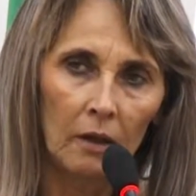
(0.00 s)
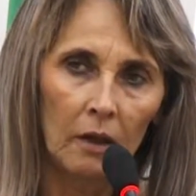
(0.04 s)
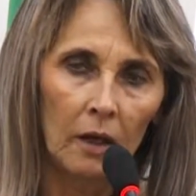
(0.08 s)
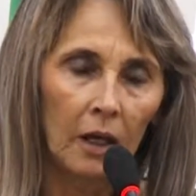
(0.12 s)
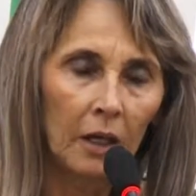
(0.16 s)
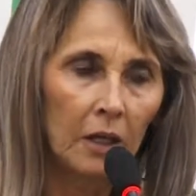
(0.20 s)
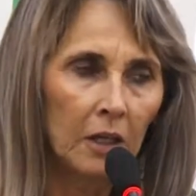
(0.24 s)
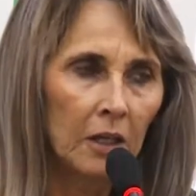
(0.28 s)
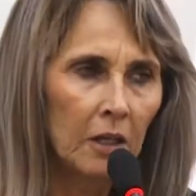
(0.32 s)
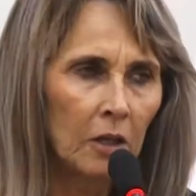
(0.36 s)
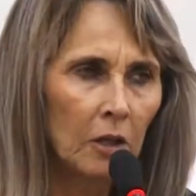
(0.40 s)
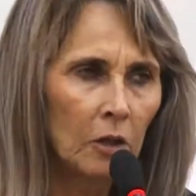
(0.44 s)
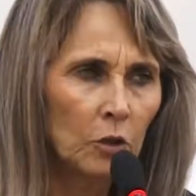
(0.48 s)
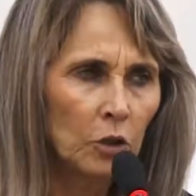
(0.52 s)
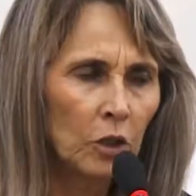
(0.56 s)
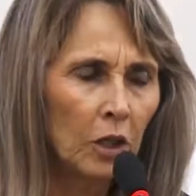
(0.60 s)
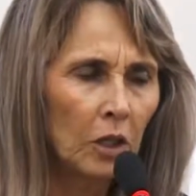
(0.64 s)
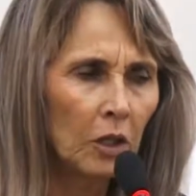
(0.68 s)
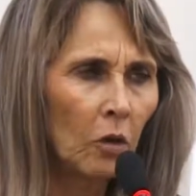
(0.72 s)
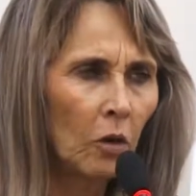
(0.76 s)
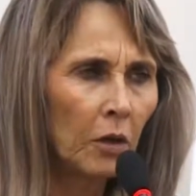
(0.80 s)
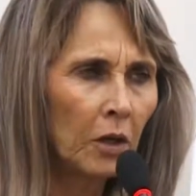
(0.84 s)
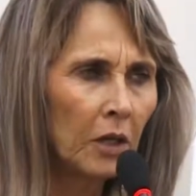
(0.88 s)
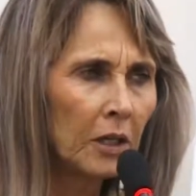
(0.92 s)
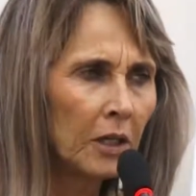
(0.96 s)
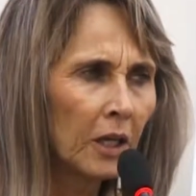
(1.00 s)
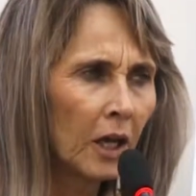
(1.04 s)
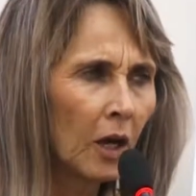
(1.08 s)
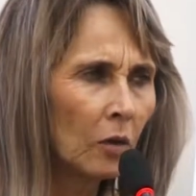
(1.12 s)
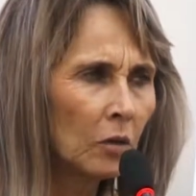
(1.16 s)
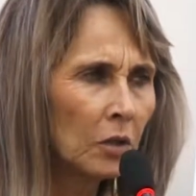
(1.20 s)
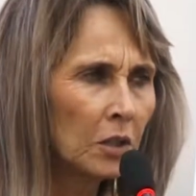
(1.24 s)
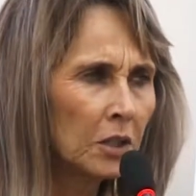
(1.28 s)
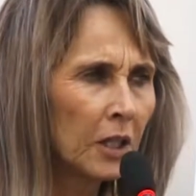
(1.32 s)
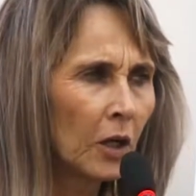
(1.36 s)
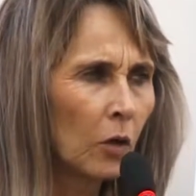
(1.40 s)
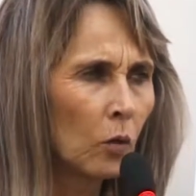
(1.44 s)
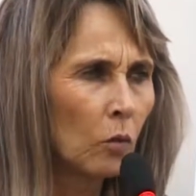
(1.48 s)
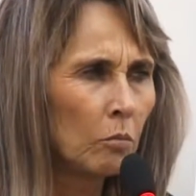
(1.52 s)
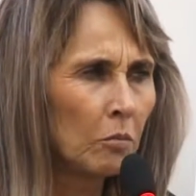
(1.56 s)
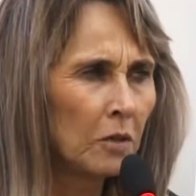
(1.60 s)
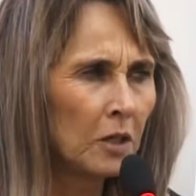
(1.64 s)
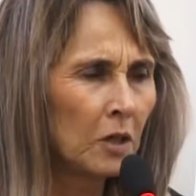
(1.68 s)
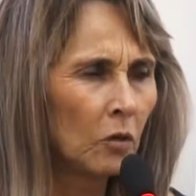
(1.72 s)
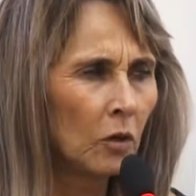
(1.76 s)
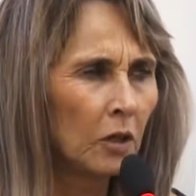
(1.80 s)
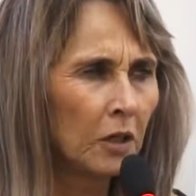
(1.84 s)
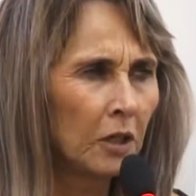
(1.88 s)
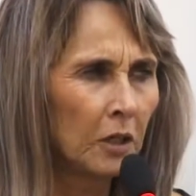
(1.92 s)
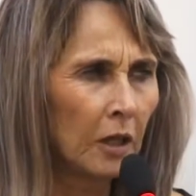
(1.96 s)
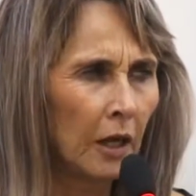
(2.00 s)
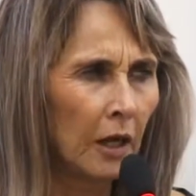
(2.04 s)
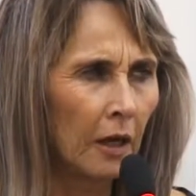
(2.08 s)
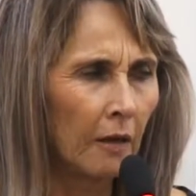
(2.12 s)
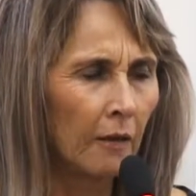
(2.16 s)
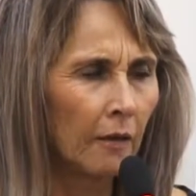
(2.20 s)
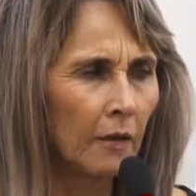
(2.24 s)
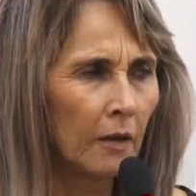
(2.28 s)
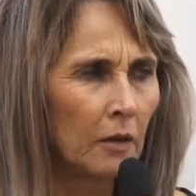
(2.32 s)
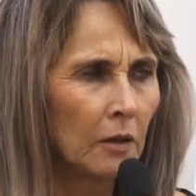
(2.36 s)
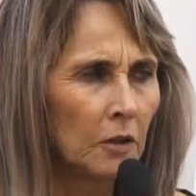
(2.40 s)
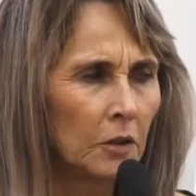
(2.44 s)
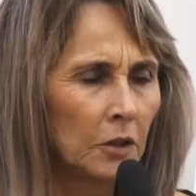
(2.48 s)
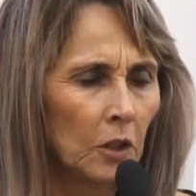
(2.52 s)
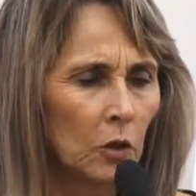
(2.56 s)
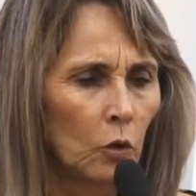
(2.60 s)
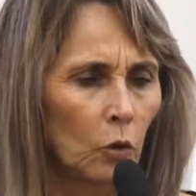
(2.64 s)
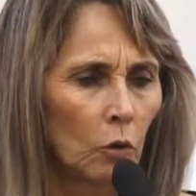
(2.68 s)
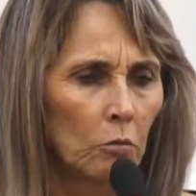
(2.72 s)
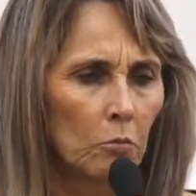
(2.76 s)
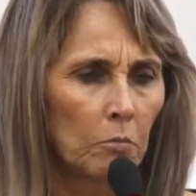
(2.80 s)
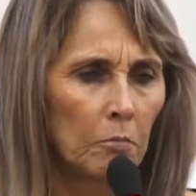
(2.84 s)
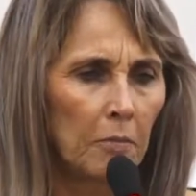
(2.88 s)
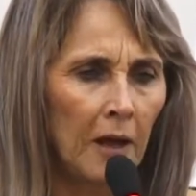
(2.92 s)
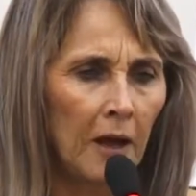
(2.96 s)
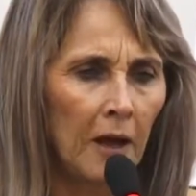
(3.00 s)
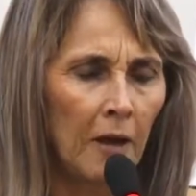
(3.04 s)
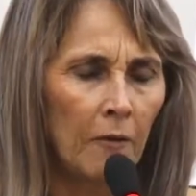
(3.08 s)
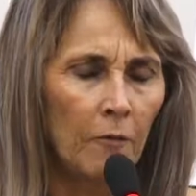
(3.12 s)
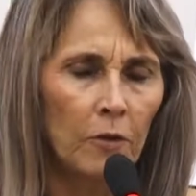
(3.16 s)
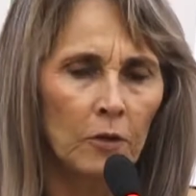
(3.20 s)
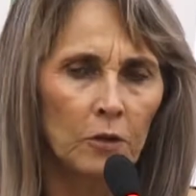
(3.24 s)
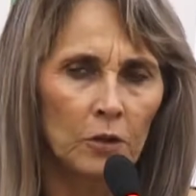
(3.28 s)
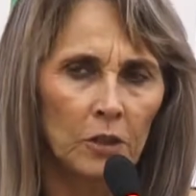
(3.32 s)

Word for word: Aqui, acho que até o Agnaldo está comigo ali na Jerônimo Befa,